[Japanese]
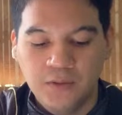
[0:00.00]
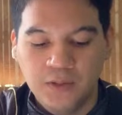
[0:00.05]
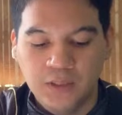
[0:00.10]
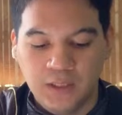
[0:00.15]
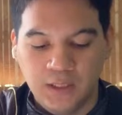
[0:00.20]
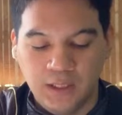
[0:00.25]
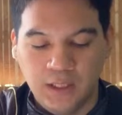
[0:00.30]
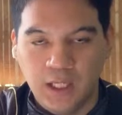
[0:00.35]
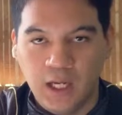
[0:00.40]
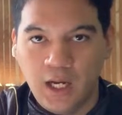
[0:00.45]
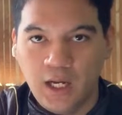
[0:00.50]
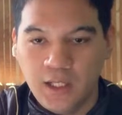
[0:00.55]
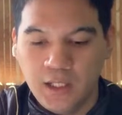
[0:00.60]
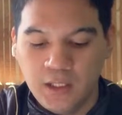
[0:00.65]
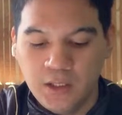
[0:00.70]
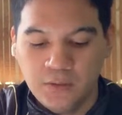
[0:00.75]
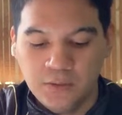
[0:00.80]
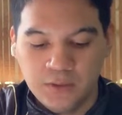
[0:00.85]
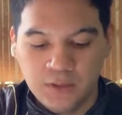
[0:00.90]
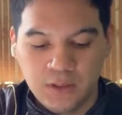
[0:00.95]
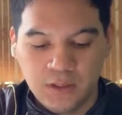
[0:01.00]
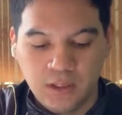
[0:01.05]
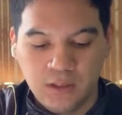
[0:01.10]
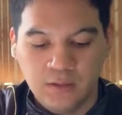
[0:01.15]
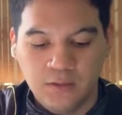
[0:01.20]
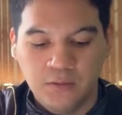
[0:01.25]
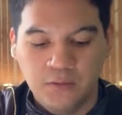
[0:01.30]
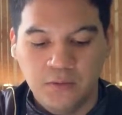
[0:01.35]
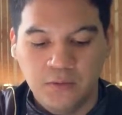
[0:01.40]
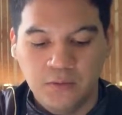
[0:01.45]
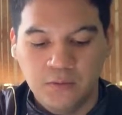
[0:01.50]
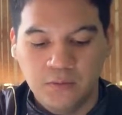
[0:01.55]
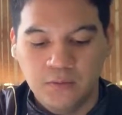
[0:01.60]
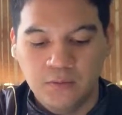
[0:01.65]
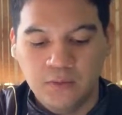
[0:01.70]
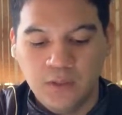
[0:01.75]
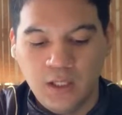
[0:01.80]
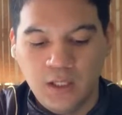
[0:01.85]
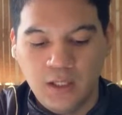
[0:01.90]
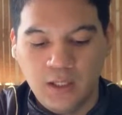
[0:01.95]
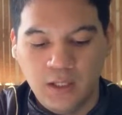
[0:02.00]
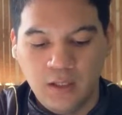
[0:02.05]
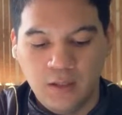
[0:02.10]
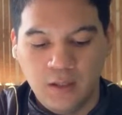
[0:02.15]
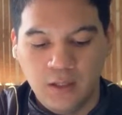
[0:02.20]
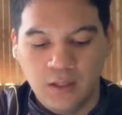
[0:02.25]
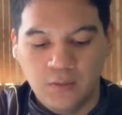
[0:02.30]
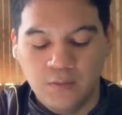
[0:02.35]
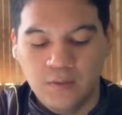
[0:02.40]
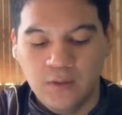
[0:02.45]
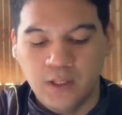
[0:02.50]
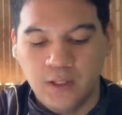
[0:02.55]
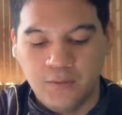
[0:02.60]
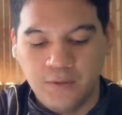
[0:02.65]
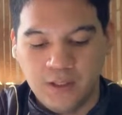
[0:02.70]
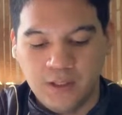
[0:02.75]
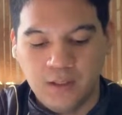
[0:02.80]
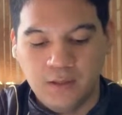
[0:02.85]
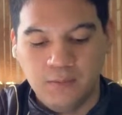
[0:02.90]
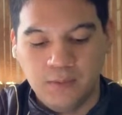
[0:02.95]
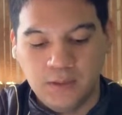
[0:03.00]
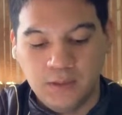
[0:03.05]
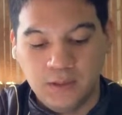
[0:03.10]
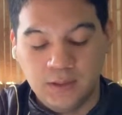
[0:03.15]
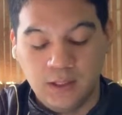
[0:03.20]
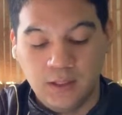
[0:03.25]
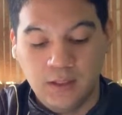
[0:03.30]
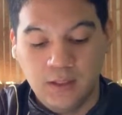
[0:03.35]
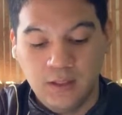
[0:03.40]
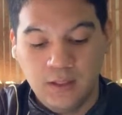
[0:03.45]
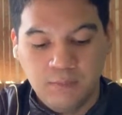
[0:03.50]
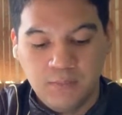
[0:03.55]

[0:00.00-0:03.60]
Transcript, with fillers: 神アイオスちゃんということが、えー、今回分かりました、